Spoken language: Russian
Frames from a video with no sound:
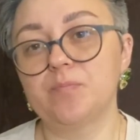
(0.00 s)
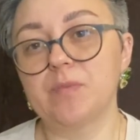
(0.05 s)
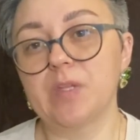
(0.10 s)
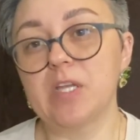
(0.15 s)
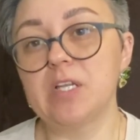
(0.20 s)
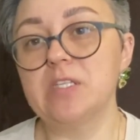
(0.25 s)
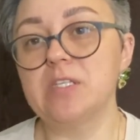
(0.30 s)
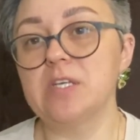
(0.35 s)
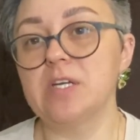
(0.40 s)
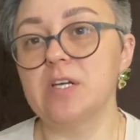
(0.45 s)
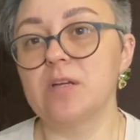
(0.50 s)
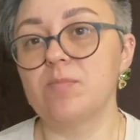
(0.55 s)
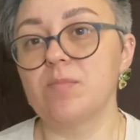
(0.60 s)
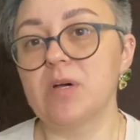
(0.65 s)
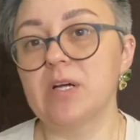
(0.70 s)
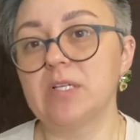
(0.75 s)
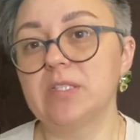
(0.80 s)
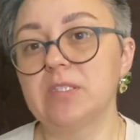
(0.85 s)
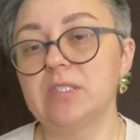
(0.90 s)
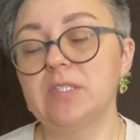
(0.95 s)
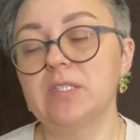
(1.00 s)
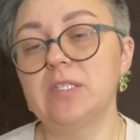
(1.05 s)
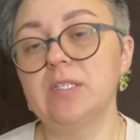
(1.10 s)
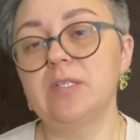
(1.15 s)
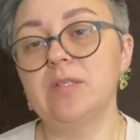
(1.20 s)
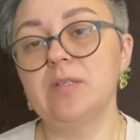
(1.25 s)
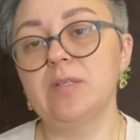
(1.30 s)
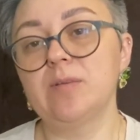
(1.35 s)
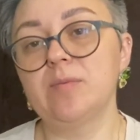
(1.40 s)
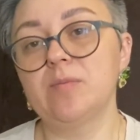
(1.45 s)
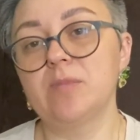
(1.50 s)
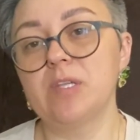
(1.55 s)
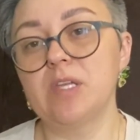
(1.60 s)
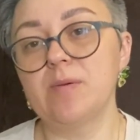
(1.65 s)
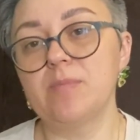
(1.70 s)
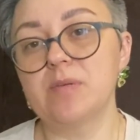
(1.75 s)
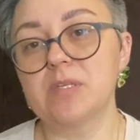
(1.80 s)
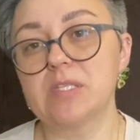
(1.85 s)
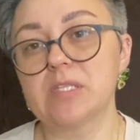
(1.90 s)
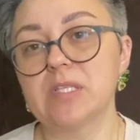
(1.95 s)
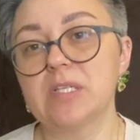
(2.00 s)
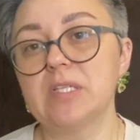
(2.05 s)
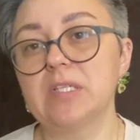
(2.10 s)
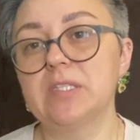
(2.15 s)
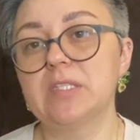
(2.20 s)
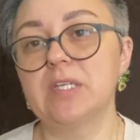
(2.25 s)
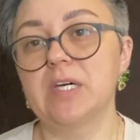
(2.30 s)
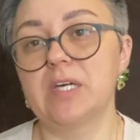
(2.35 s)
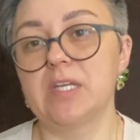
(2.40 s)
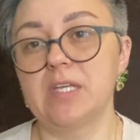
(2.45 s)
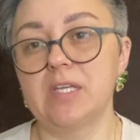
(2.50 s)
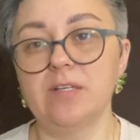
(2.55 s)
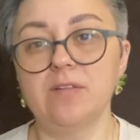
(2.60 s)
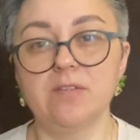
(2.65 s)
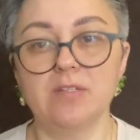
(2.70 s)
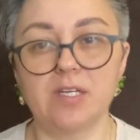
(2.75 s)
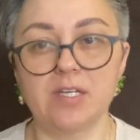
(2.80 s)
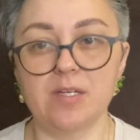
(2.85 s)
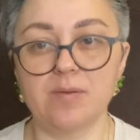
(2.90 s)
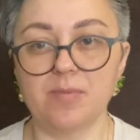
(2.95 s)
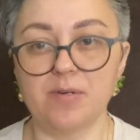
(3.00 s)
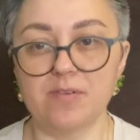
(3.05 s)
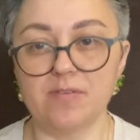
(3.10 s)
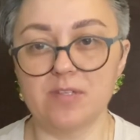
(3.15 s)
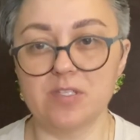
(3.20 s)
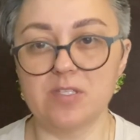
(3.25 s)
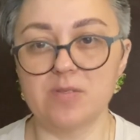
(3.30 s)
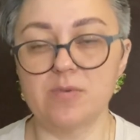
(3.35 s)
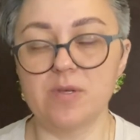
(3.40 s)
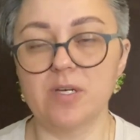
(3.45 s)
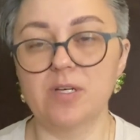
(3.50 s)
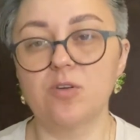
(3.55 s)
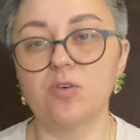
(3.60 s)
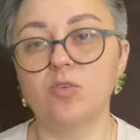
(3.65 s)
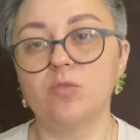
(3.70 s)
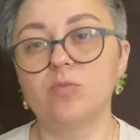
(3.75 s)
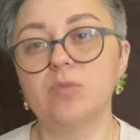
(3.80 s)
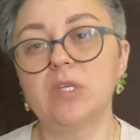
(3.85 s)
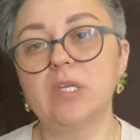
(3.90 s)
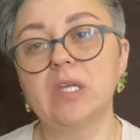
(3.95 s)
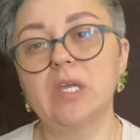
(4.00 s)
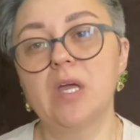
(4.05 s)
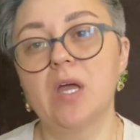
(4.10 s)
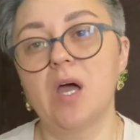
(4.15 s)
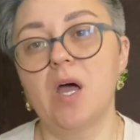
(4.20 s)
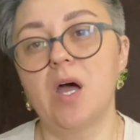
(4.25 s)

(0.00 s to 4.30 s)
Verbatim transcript: эти ароматы мне прислала Дарья. Дарья, привет тебе огромный.